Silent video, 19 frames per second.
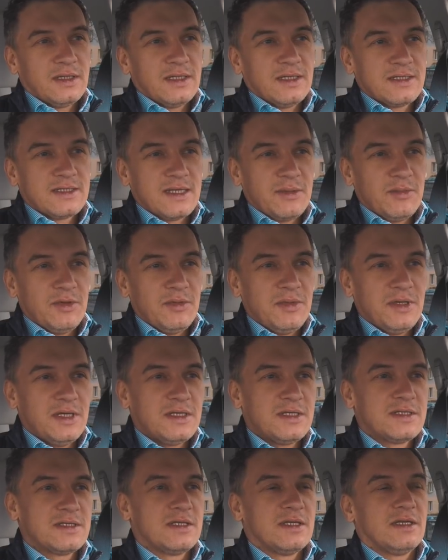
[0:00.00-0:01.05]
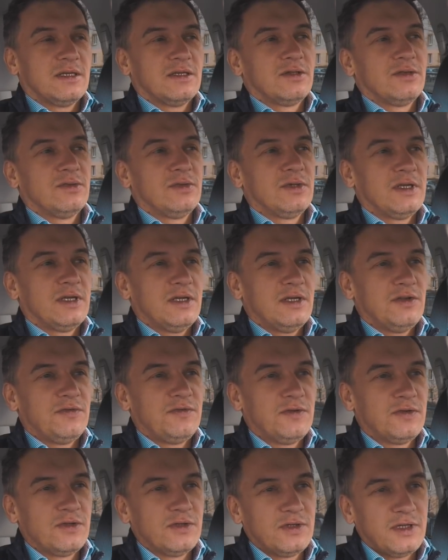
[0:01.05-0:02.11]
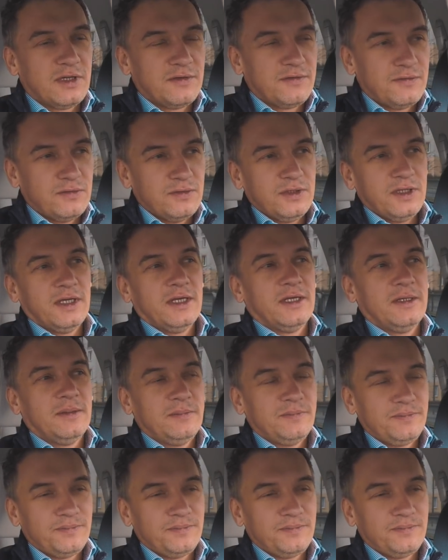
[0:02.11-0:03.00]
te same miejsca, które fotografuję